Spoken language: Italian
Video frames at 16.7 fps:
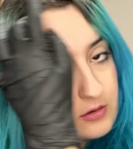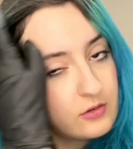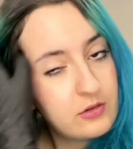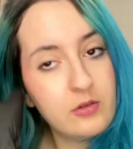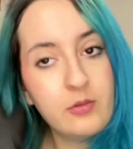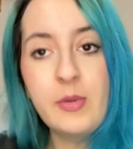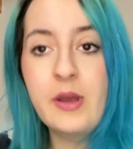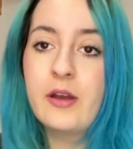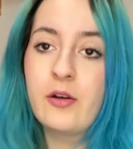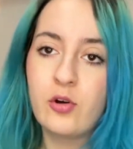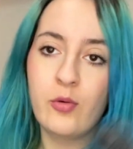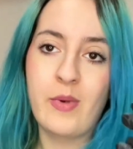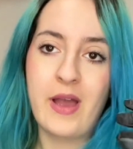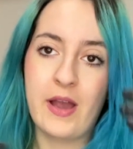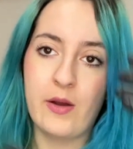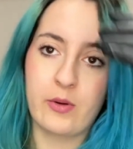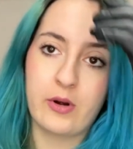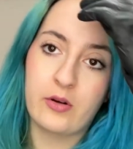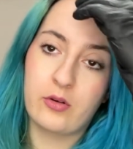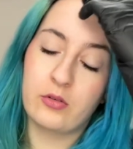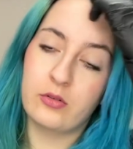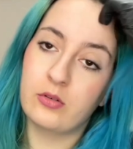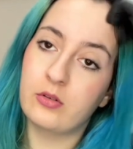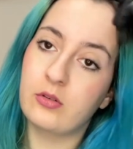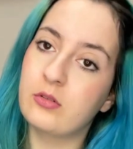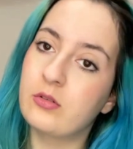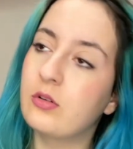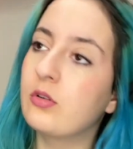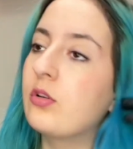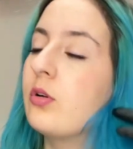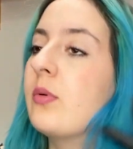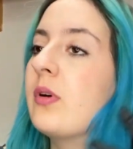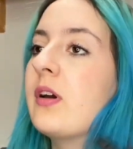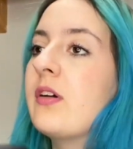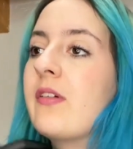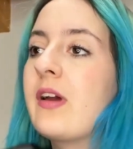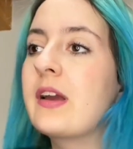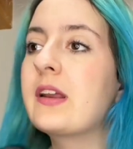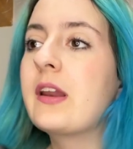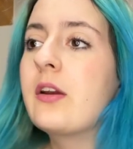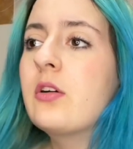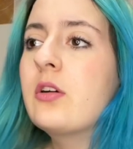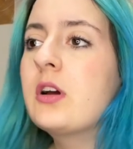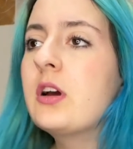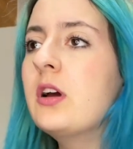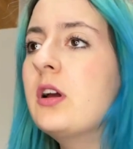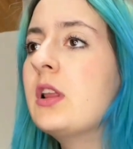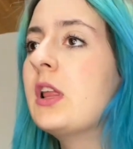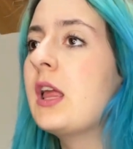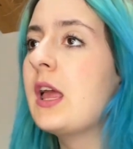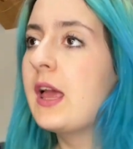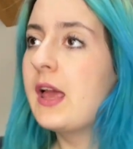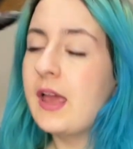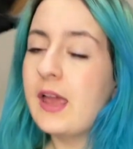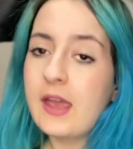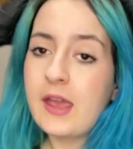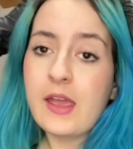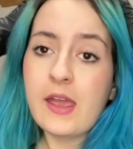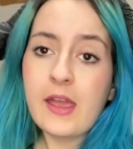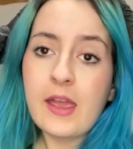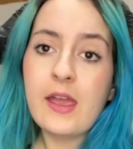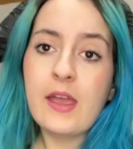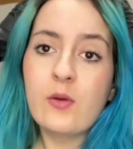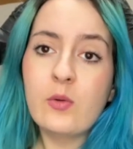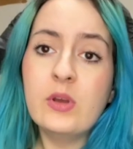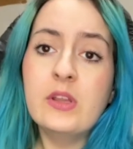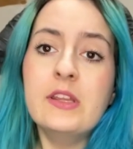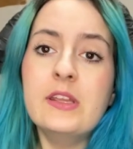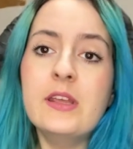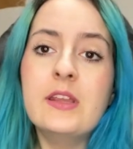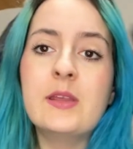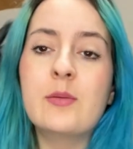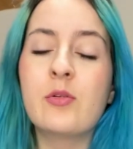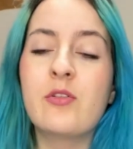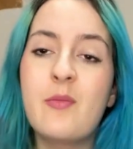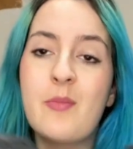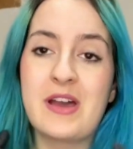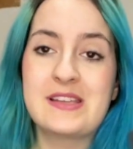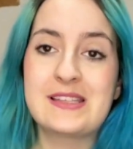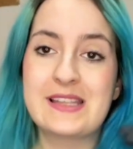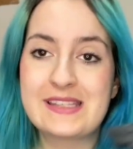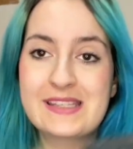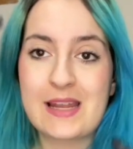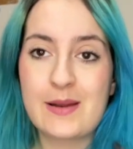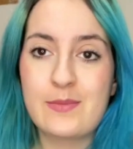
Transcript: come, come Eura, non, non come Verderock, e quindi tipo vabbè senza